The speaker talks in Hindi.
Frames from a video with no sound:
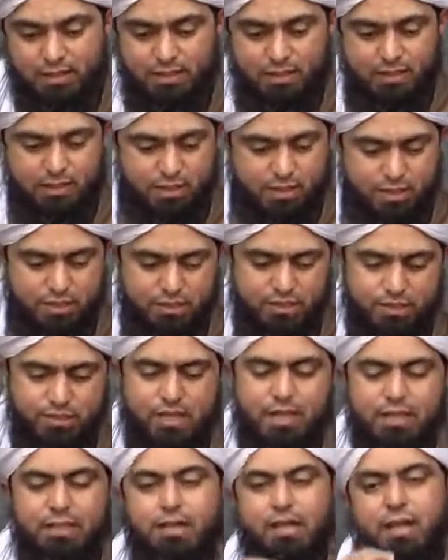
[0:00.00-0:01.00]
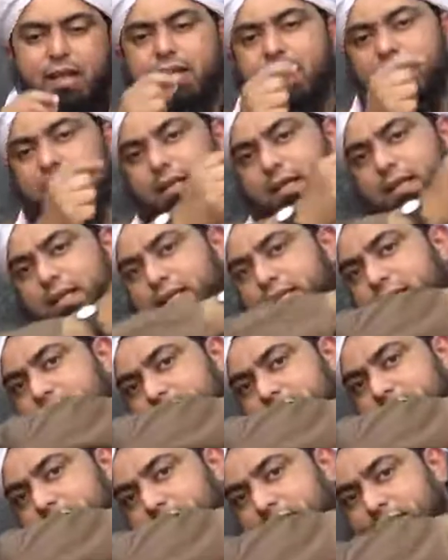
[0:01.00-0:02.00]
यानी नीचे से चादर ला के ना
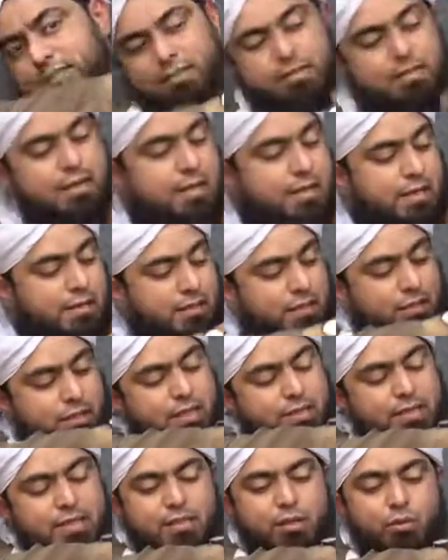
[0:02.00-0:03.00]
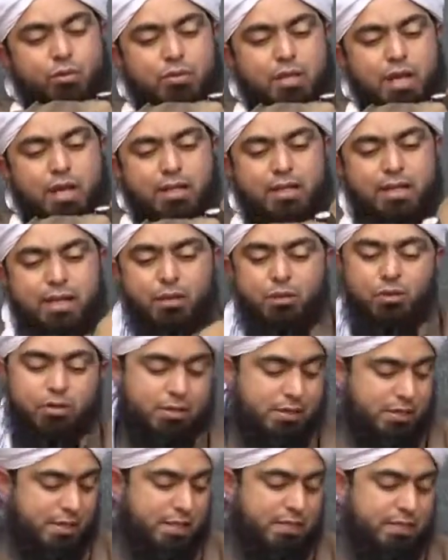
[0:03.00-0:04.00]
इधर से इस कंधे से गुजार के
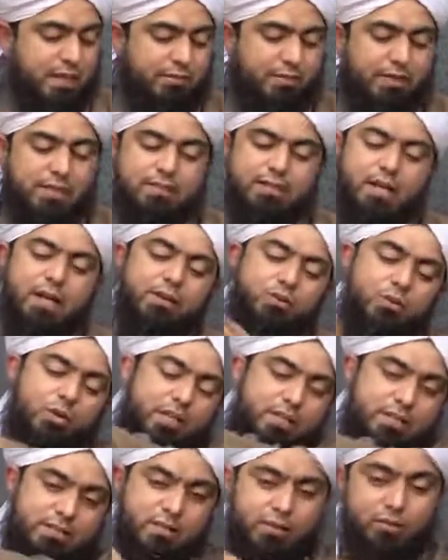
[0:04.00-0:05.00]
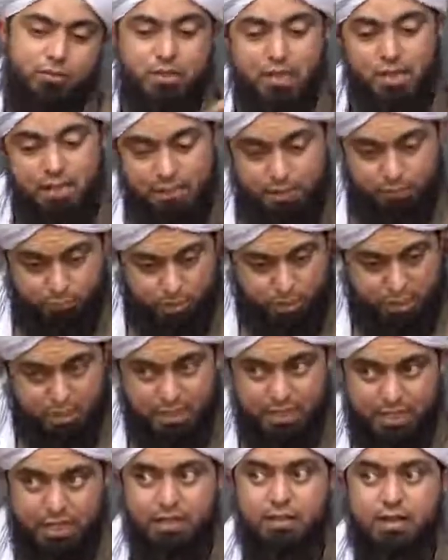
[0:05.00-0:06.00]
और इधर वाली साइड को इधर से गुजार के पीछे
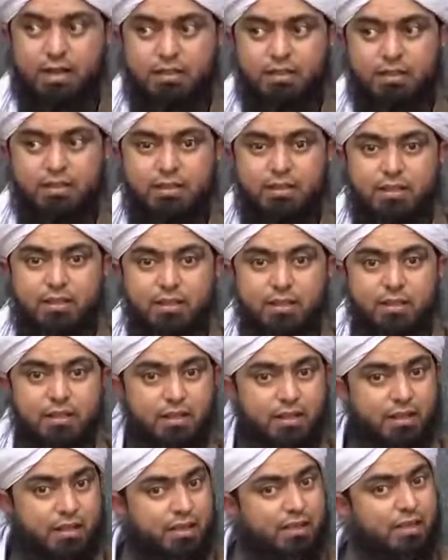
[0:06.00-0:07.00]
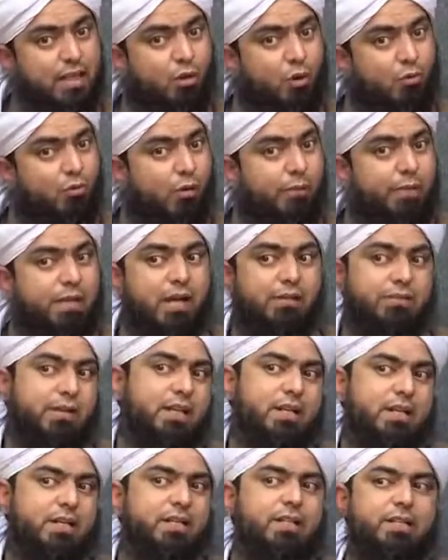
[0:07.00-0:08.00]
गिरा लगाते थे कंधे को वो भी
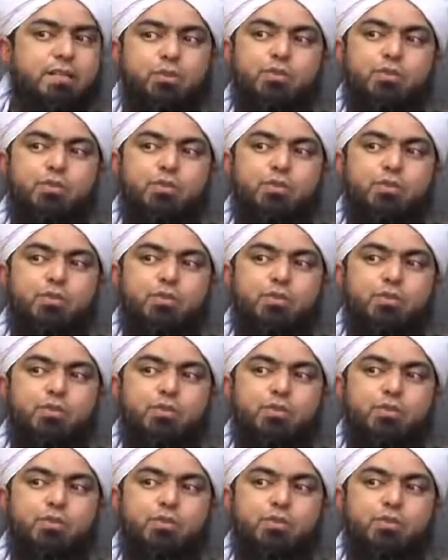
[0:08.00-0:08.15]
कवर करते